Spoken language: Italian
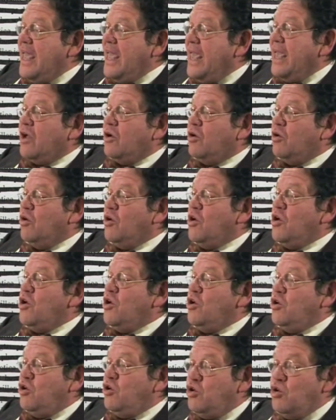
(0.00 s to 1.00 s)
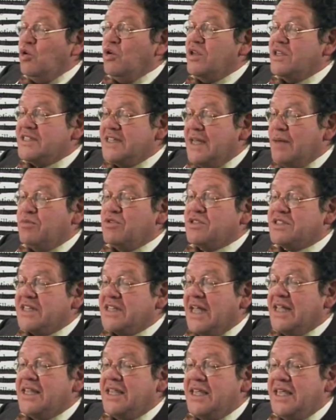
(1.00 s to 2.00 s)
Ecco, noi siamo
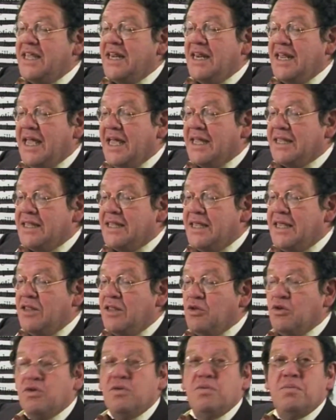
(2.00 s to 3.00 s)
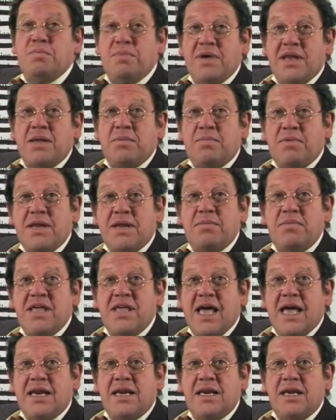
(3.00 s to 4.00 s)
stati il gattino per i
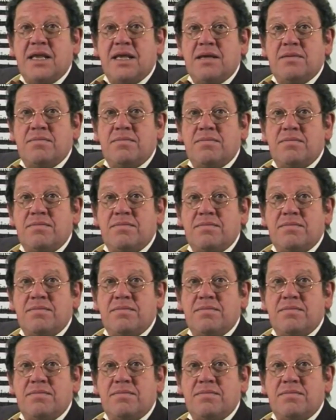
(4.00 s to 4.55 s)
primi anni.